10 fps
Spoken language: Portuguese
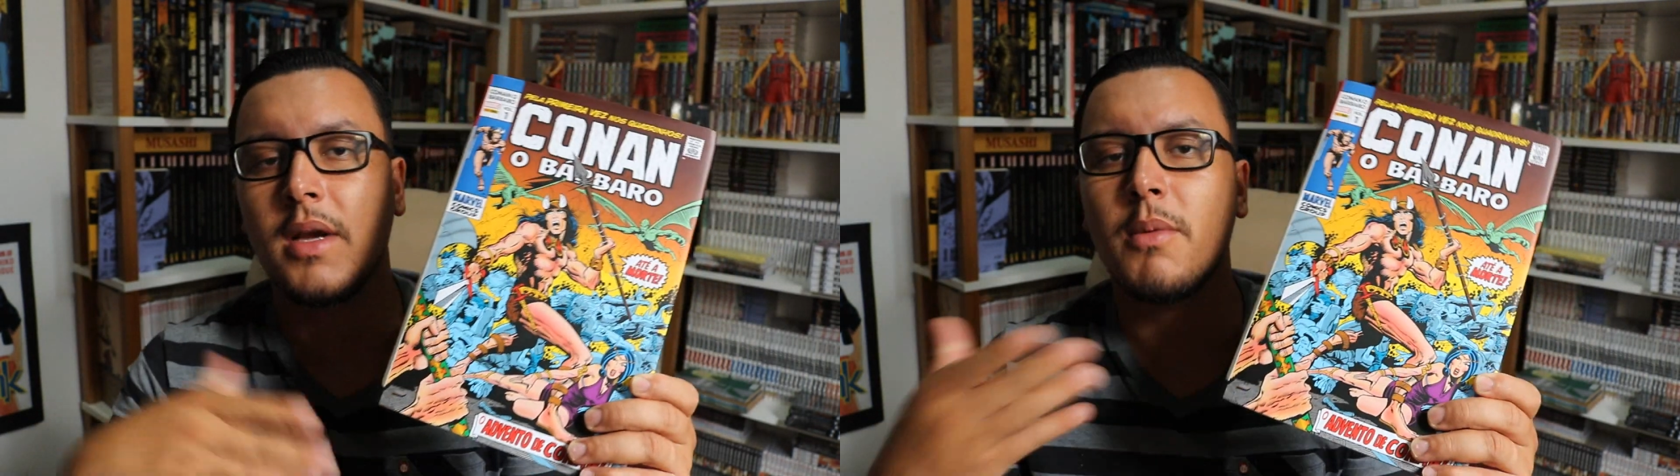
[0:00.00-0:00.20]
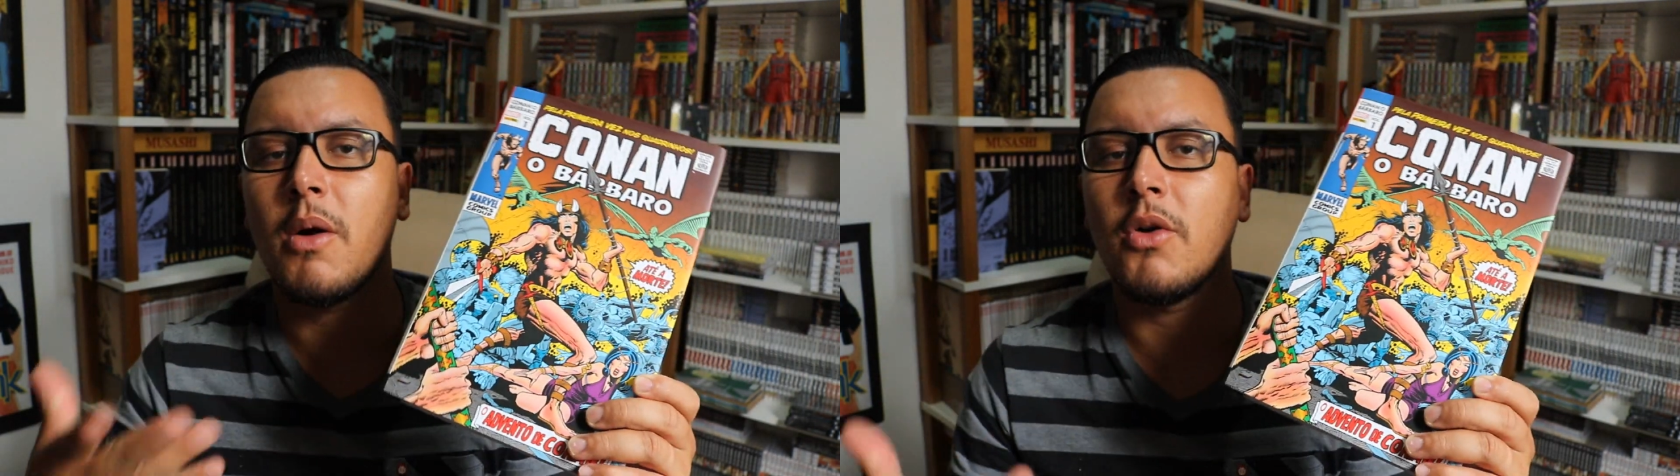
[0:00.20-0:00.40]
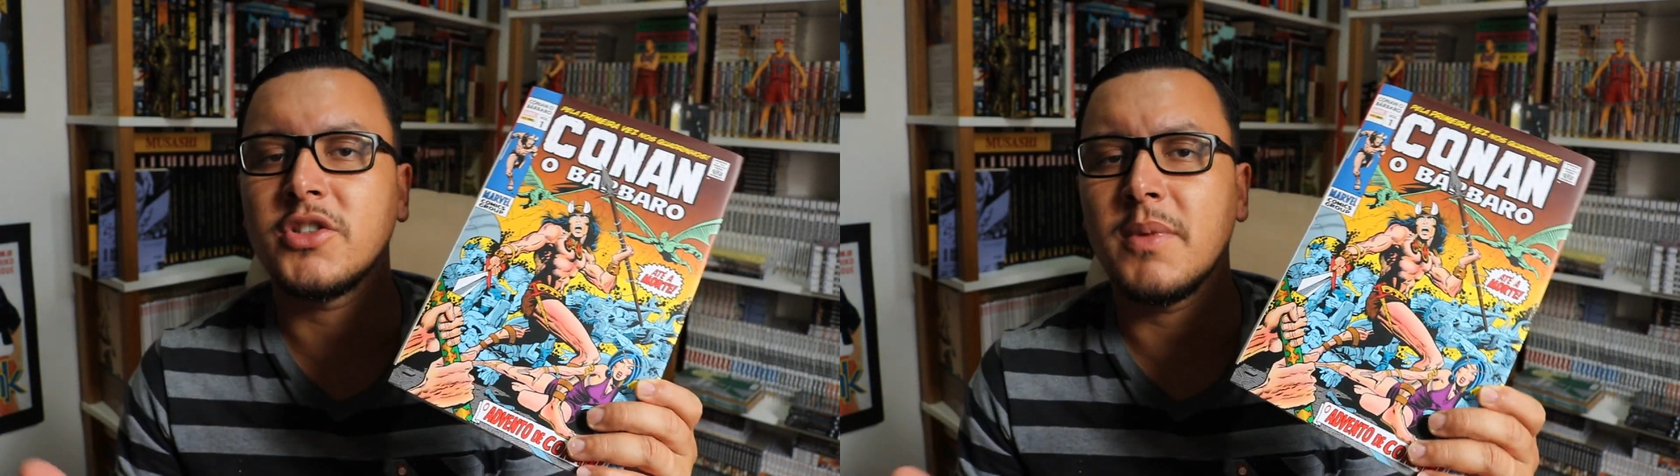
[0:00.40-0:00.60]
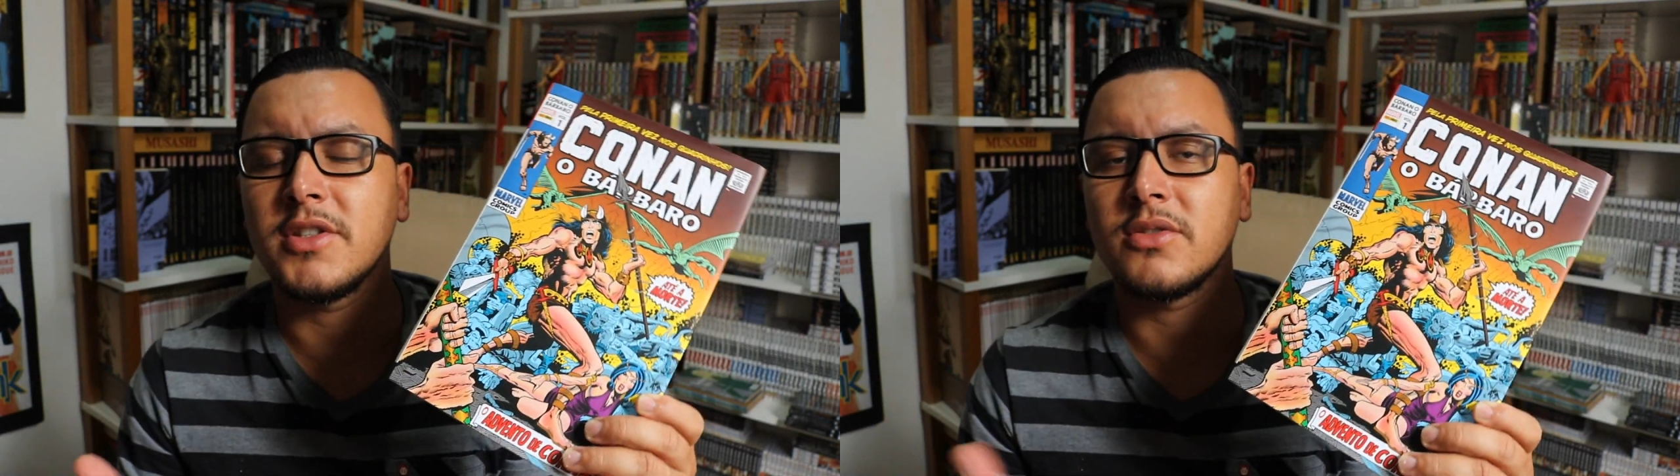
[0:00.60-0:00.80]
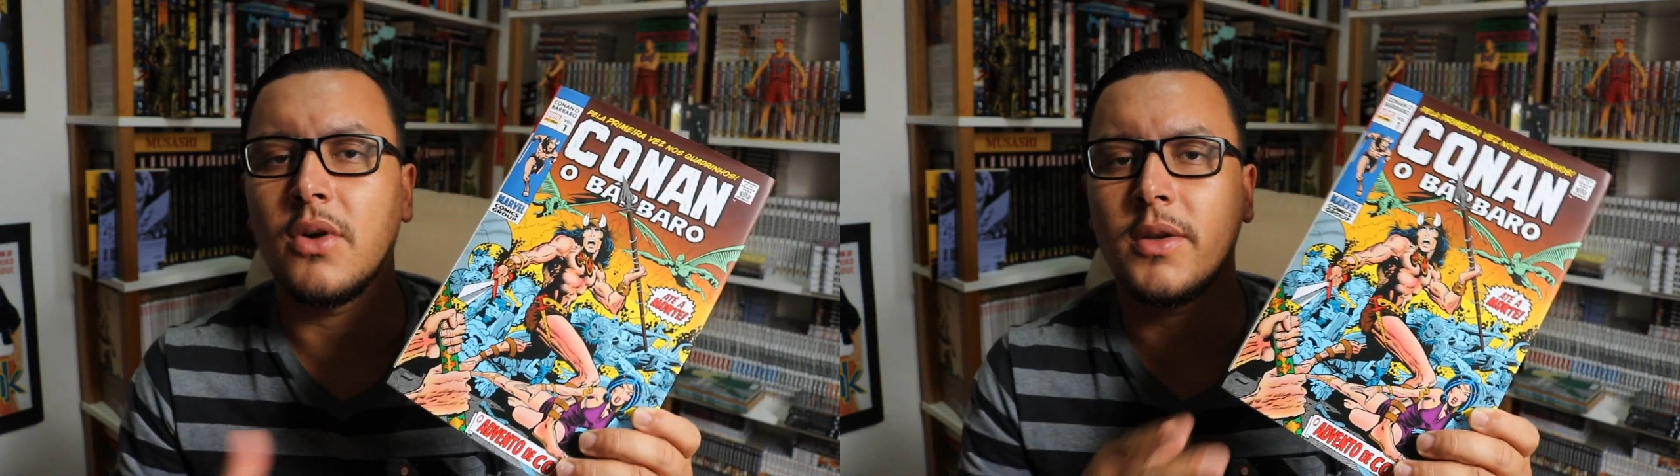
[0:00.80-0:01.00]
é uma ótima
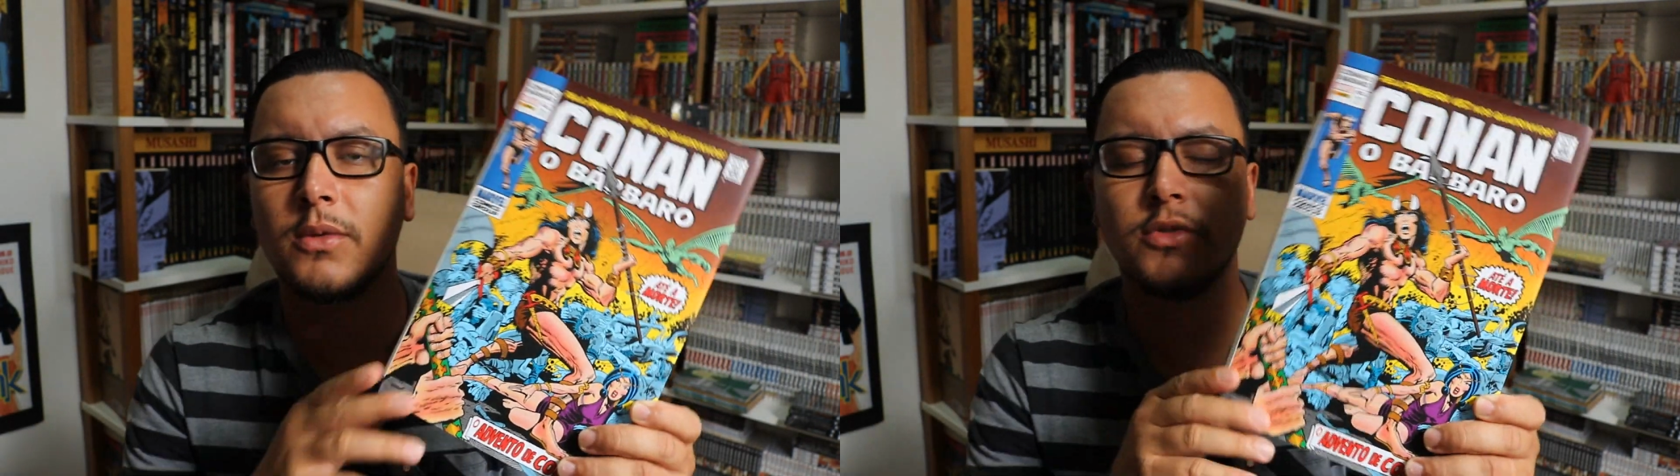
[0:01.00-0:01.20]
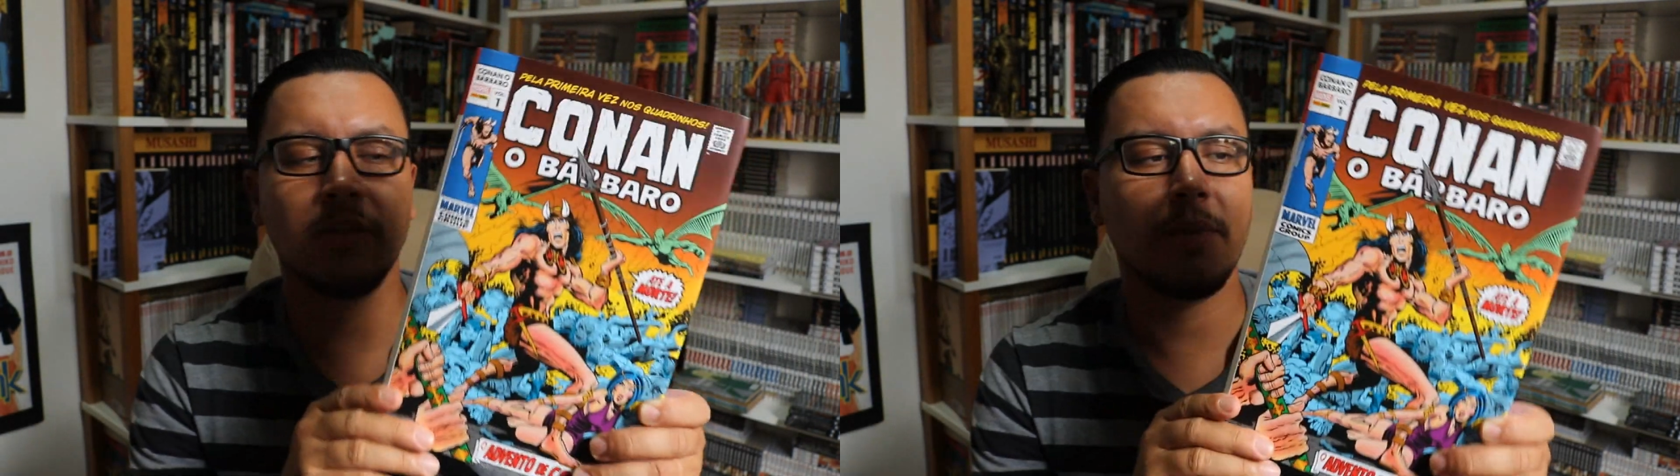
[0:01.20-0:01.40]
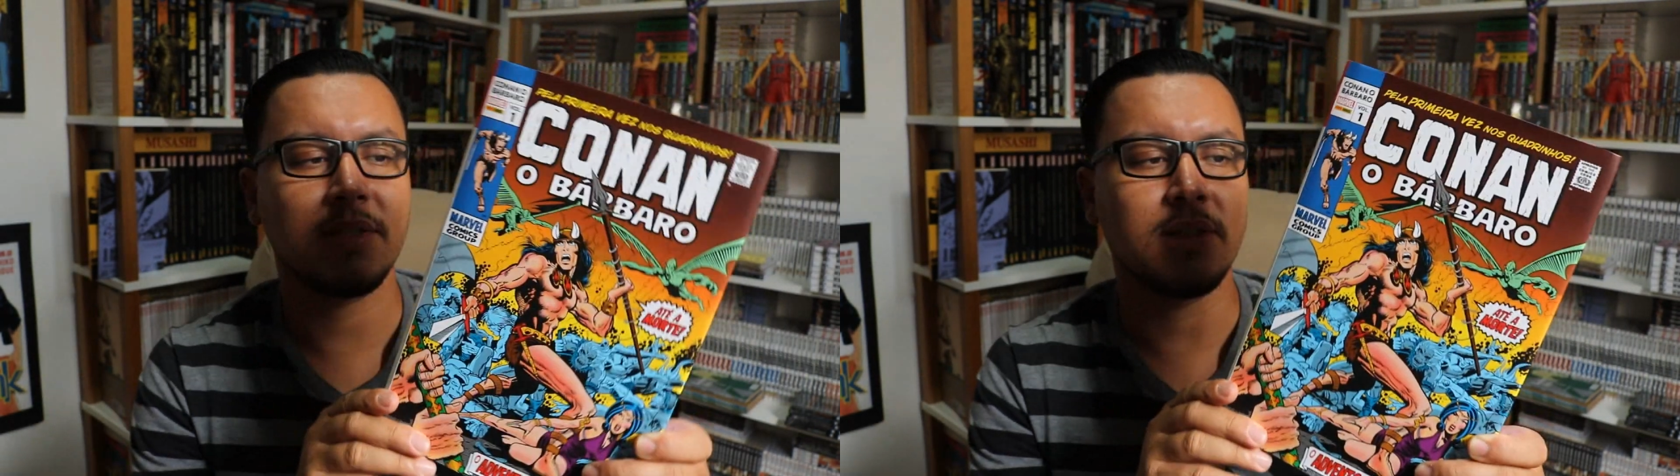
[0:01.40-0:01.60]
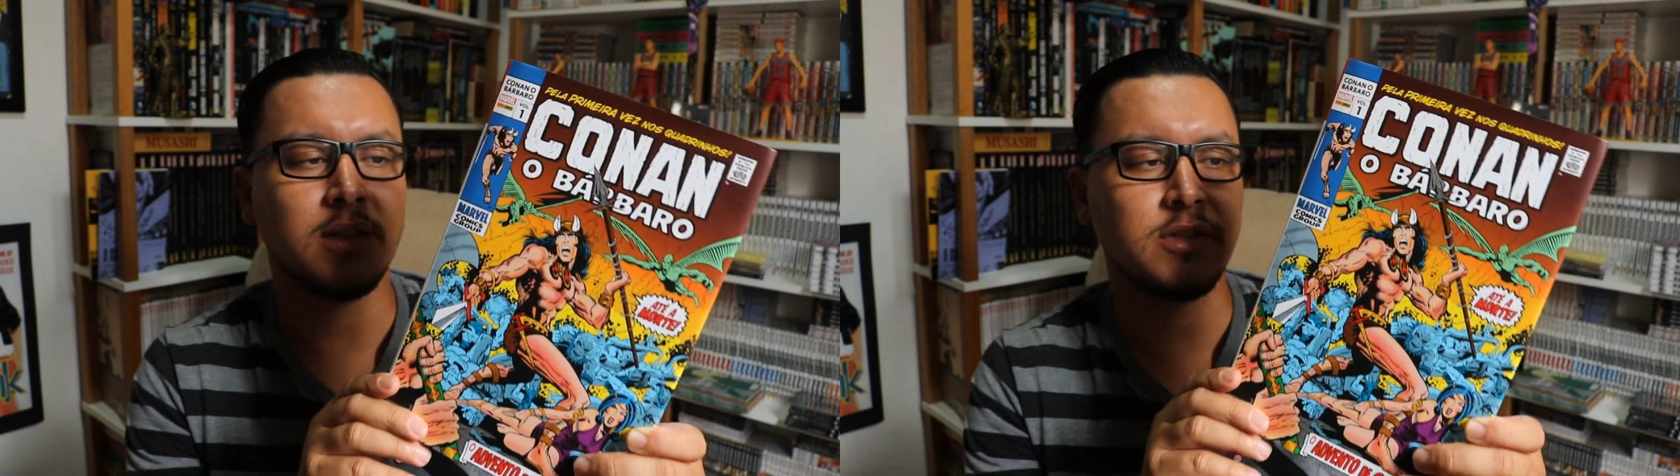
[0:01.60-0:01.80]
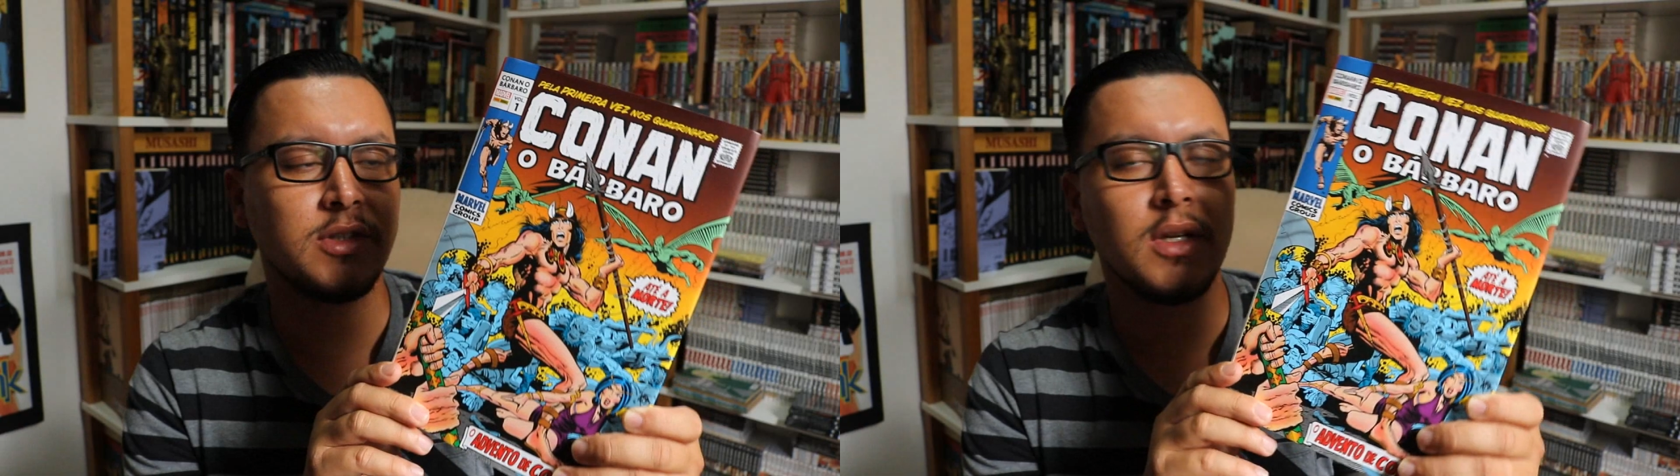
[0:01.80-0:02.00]
história, eu curti
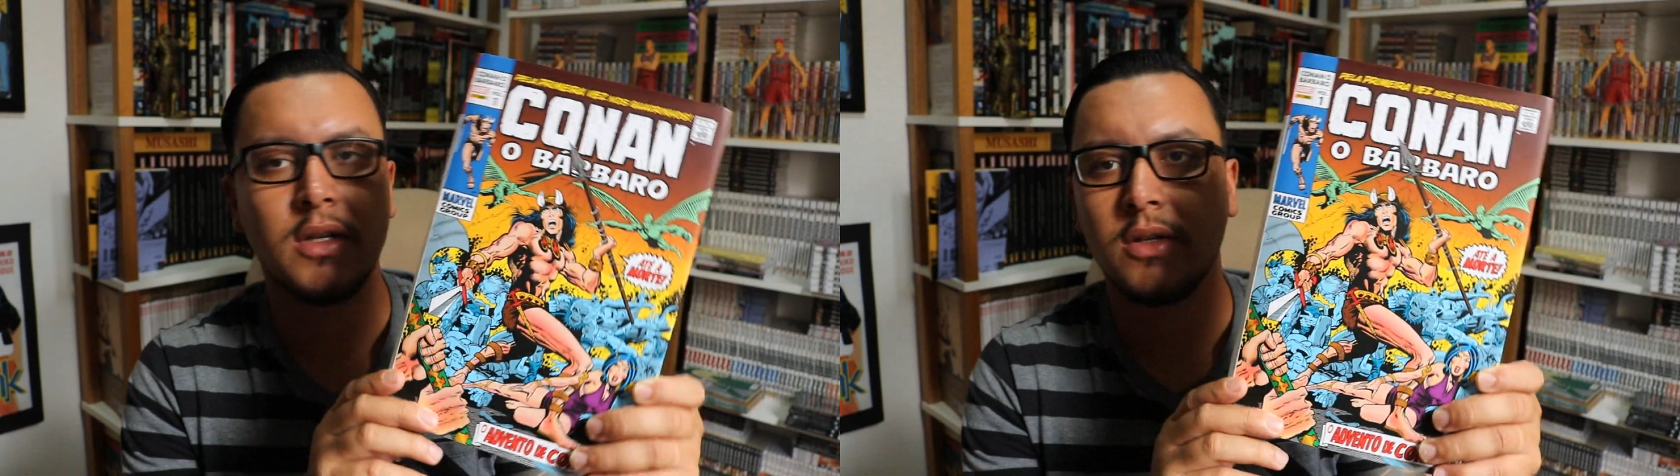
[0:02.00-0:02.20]
bastante.